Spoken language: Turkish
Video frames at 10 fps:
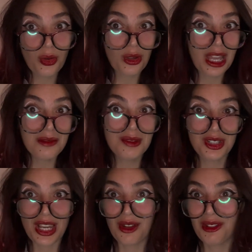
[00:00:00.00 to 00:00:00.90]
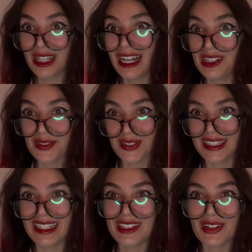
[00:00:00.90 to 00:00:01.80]
kolay bir şey olarak
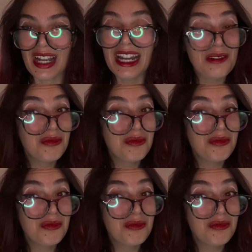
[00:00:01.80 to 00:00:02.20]
gösteriyorlar.